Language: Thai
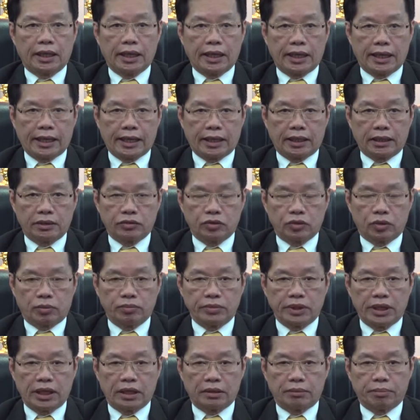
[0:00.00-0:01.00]
แห่งสม
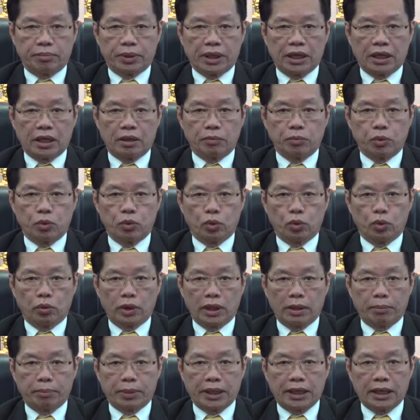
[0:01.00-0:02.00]
เด็จพระบูร
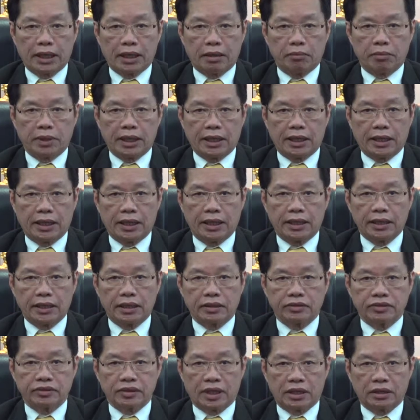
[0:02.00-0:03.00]
พมหาก
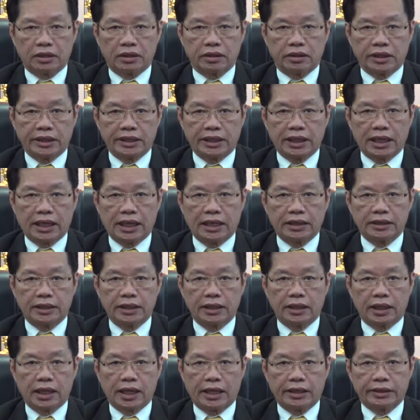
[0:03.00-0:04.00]
ษัตริยาธิ
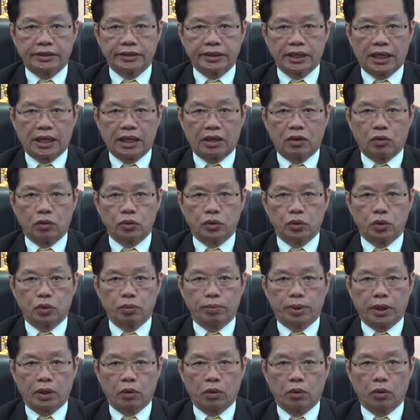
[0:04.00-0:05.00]
ราชเจ้าทุก
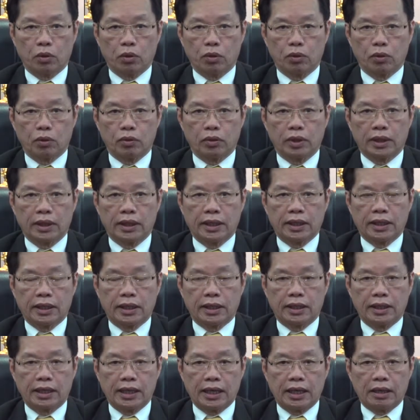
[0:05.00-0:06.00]
พระองค์
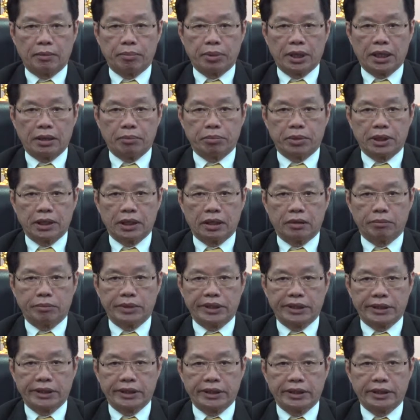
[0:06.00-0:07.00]
และพระบาร
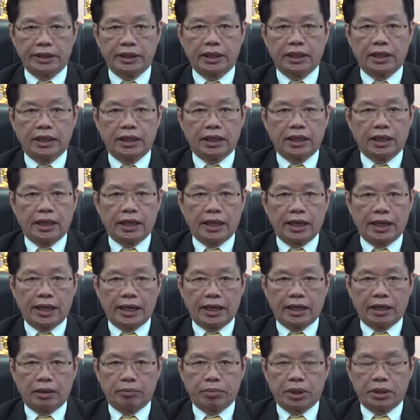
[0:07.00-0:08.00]
มี แห่
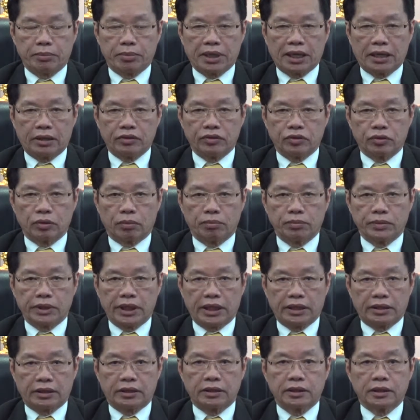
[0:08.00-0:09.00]
งพระบาทสม
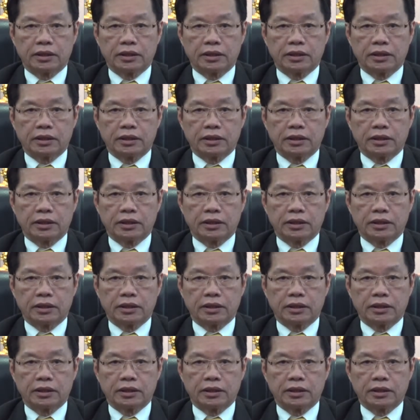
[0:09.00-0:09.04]
เด็จ